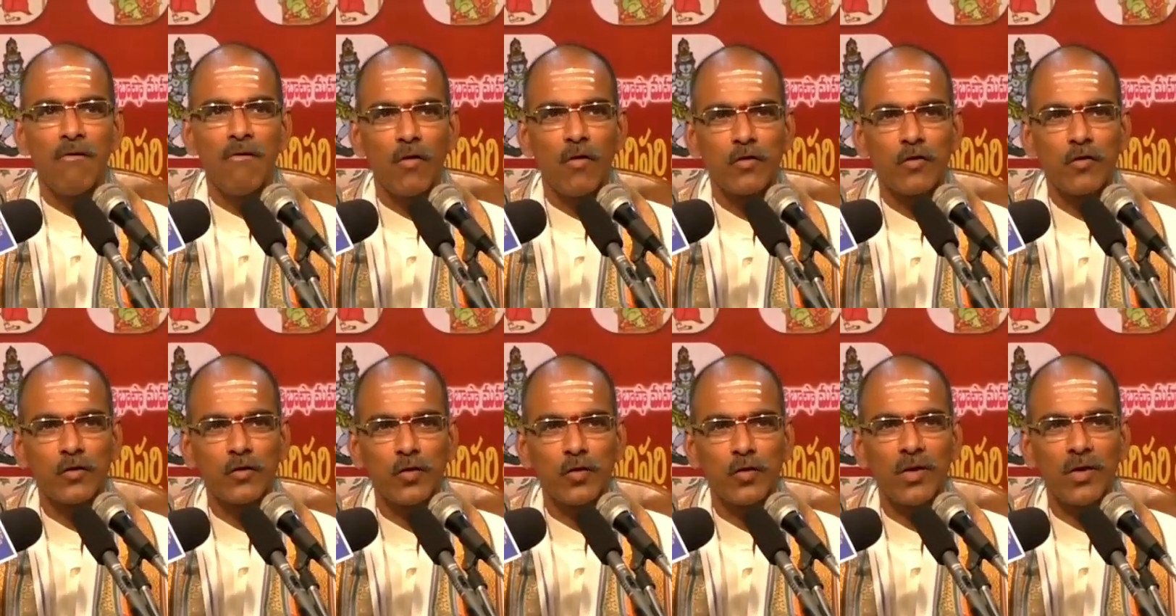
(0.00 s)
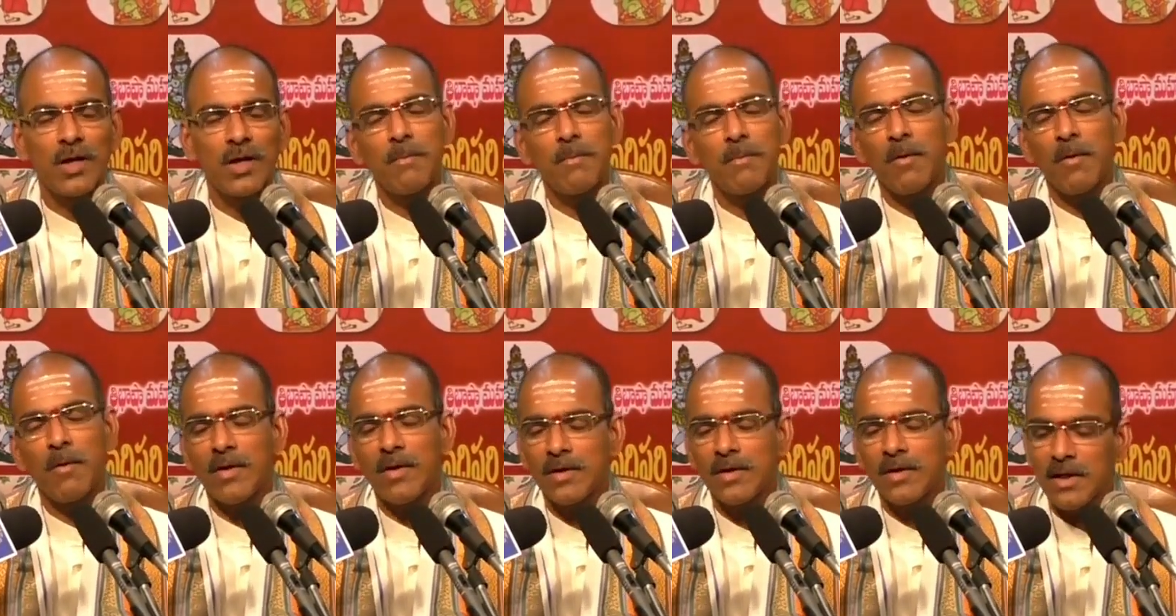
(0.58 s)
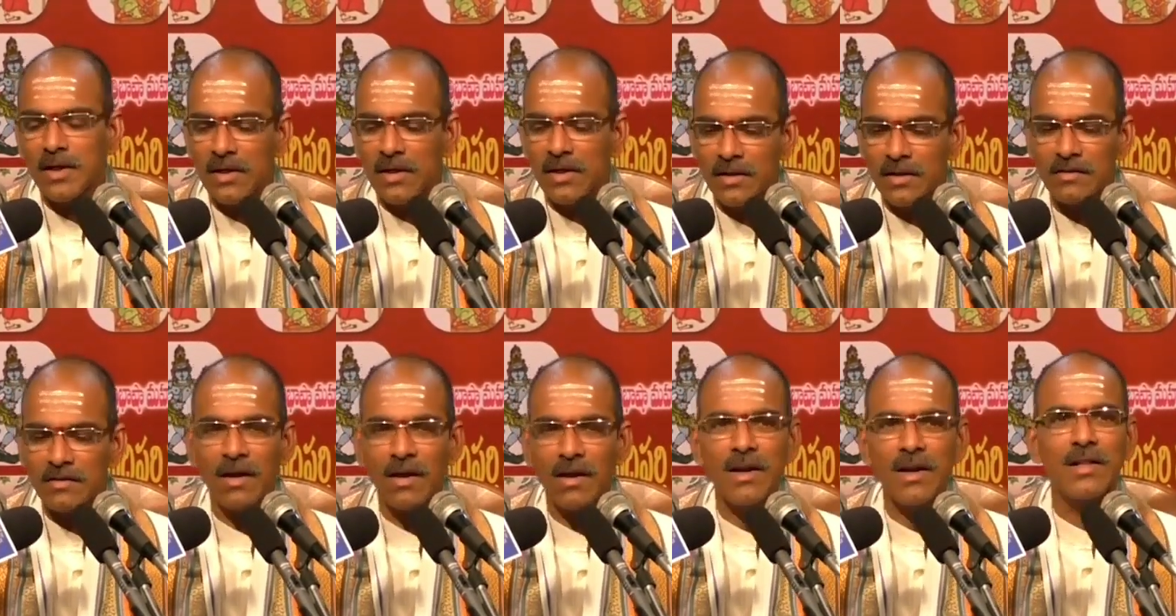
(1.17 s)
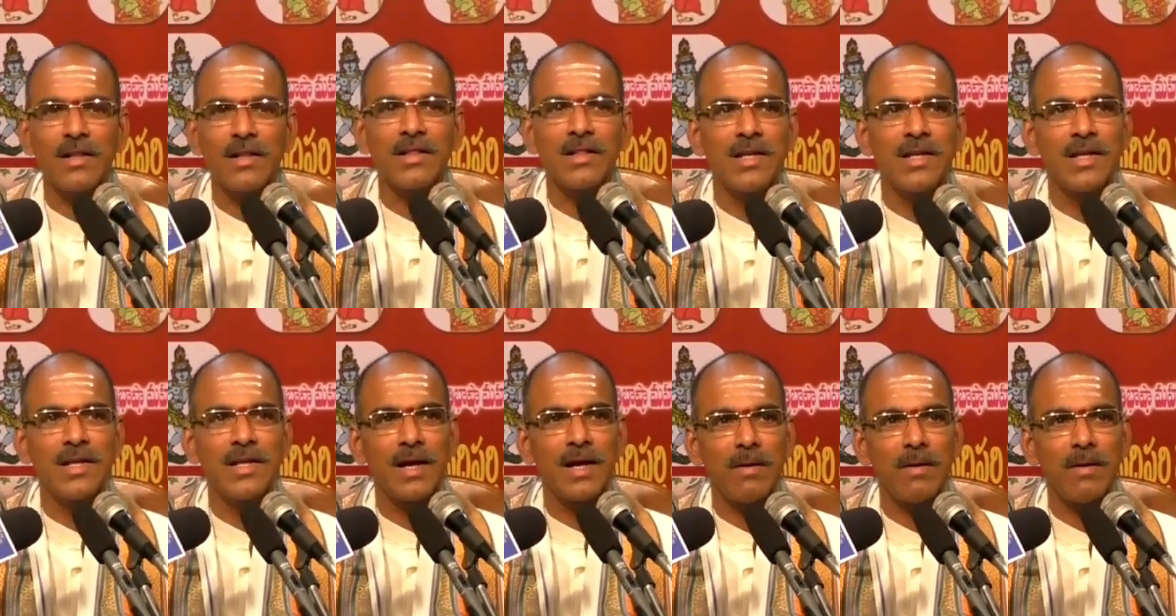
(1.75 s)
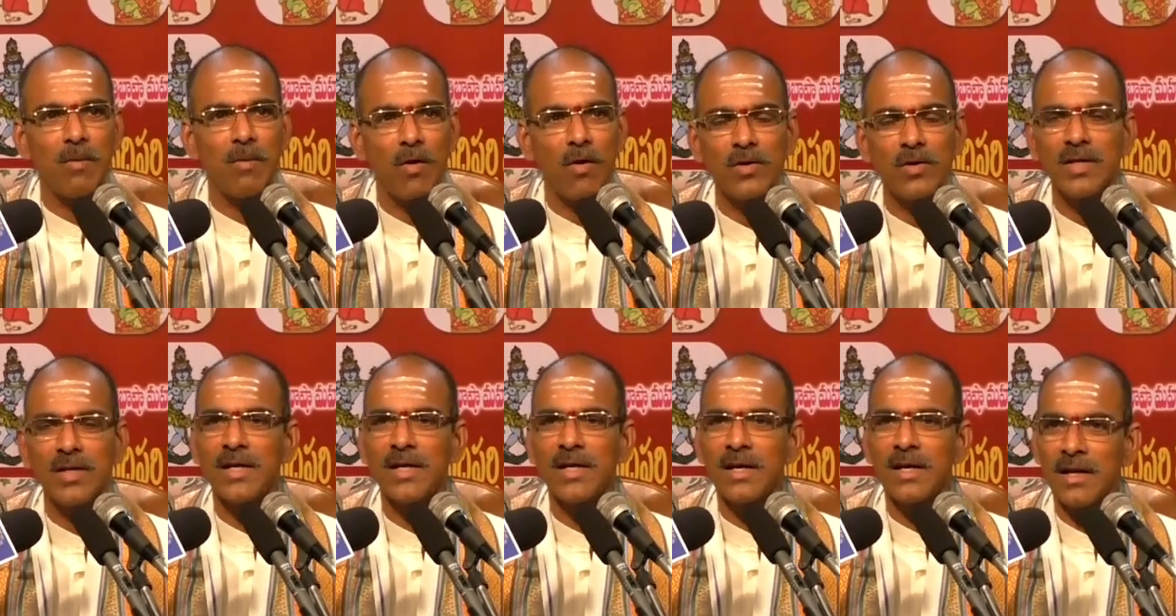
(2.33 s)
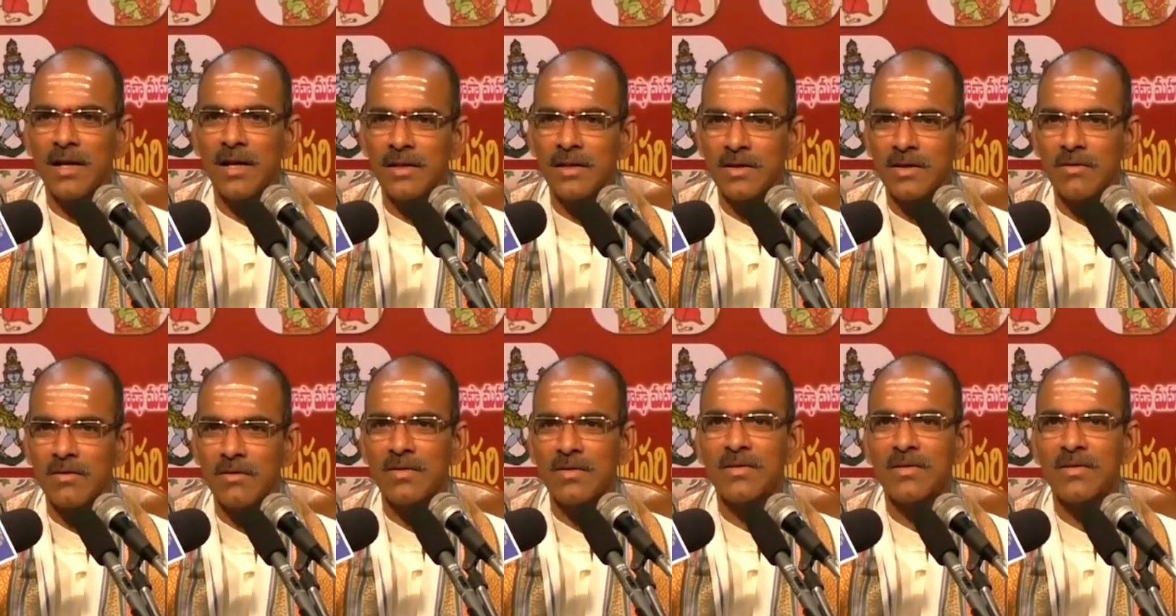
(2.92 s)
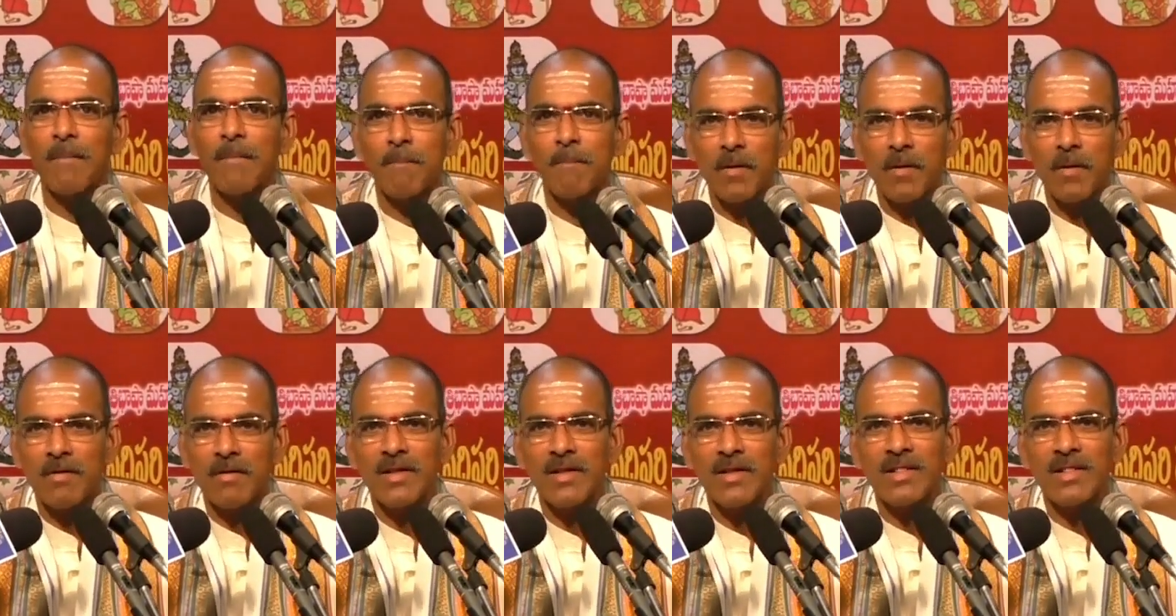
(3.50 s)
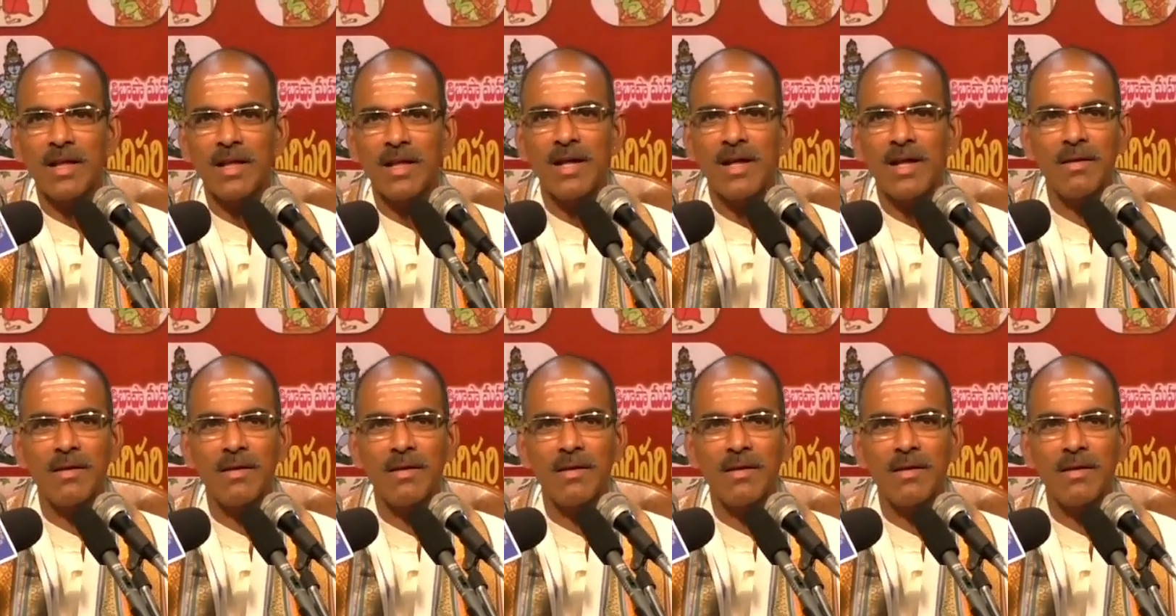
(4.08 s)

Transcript: వస్తువుల్ని పాడు చేయడం చాలా తేలిక బాగు చేయడం కష్టం చంపడం ఎంత